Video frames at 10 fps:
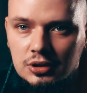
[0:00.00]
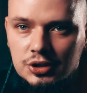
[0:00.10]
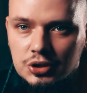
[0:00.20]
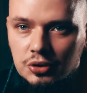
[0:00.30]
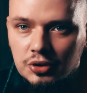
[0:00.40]

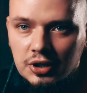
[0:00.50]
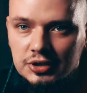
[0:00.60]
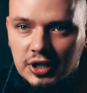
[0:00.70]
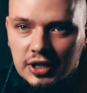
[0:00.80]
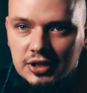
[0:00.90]
что
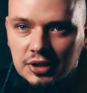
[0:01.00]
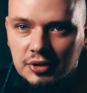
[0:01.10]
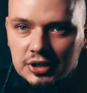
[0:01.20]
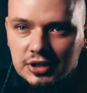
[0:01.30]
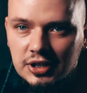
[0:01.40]
нельзя
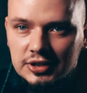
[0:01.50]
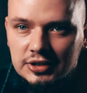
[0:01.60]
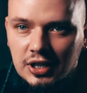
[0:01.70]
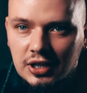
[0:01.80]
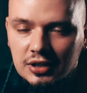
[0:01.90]
оторвать глаза.